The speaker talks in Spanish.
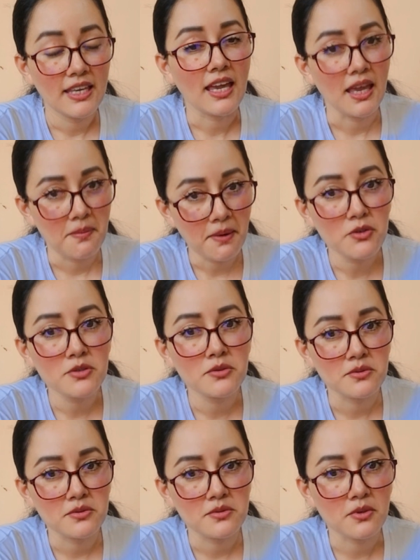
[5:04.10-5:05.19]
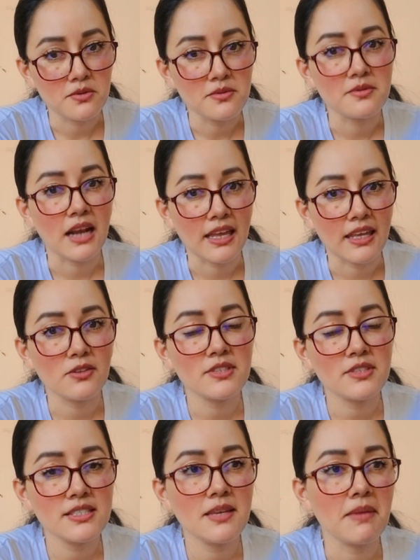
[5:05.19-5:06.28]
que iba con sus, con sus traguitos
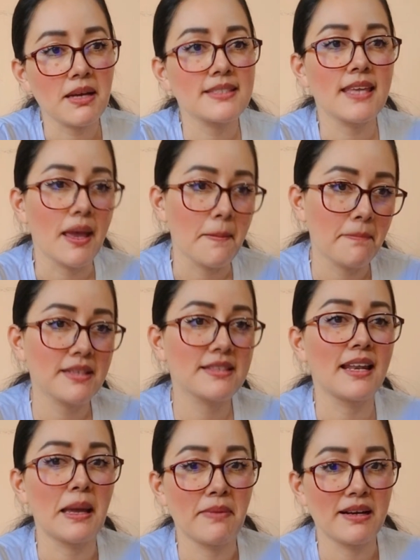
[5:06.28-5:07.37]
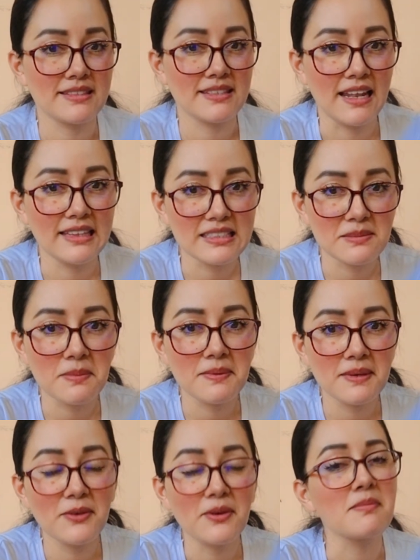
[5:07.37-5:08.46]
encima, siempre se le aparecía el
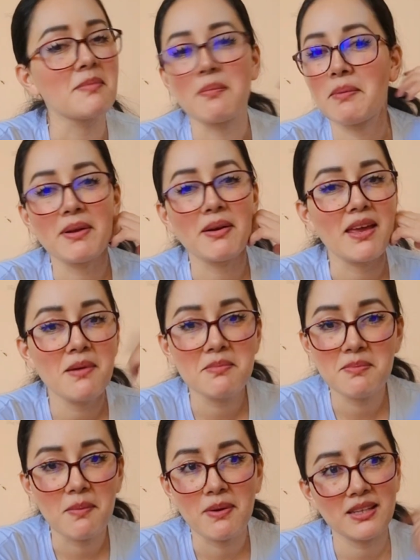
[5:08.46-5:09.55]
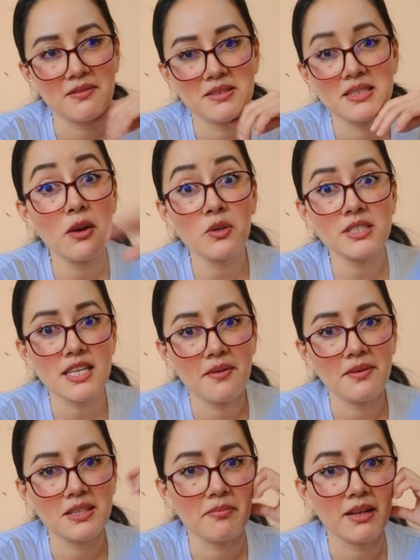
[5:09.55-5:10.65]
desvivido y mi papá, pero ahí iba mi papá otra vez, ya luego hasta
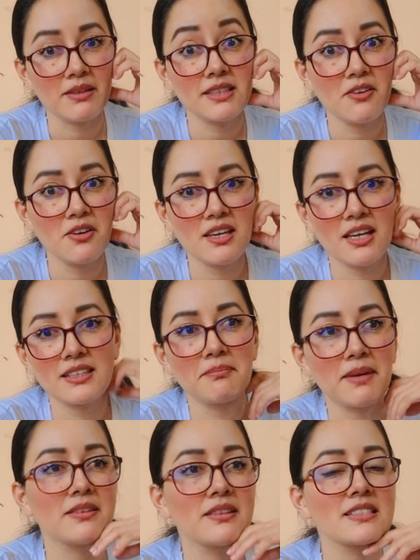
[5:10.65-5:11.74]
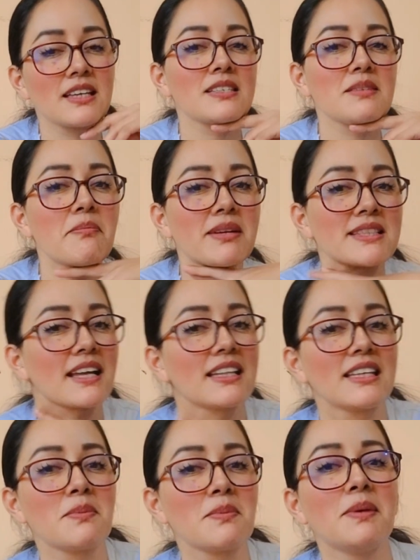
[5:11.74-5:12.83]
llegaba temprano, decía, uy llegué temprano antes de que se me aparezca el
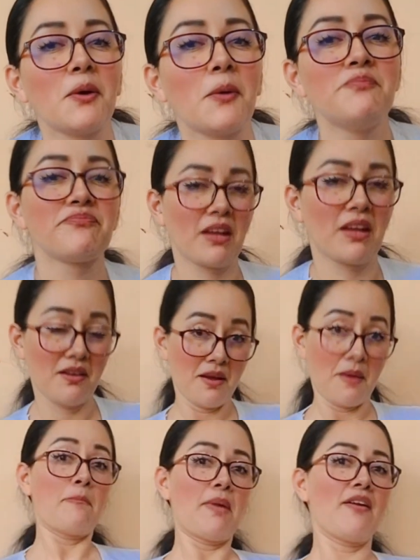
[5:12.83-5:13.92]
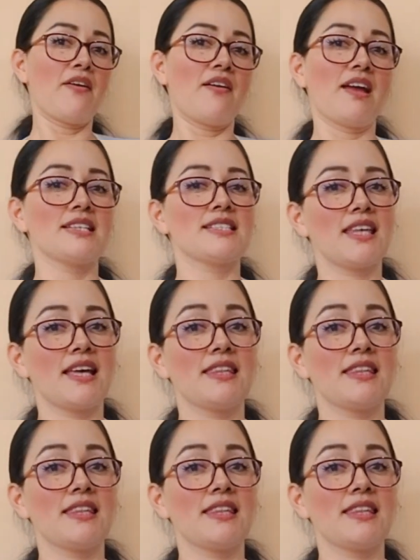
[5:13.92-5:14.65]
desvivido. Pero ese día